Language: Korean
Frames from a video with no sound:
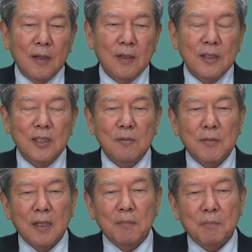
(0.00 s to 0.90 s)
어,
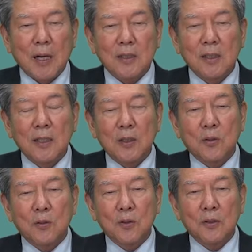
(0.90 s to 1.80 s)
이승만 박정희
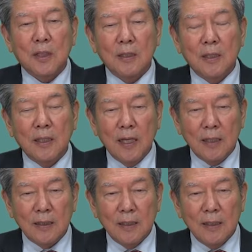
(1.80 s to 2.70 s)
대통령에
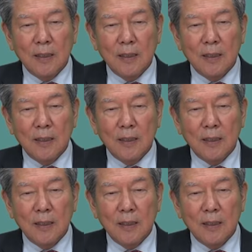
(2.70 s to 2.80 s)
대한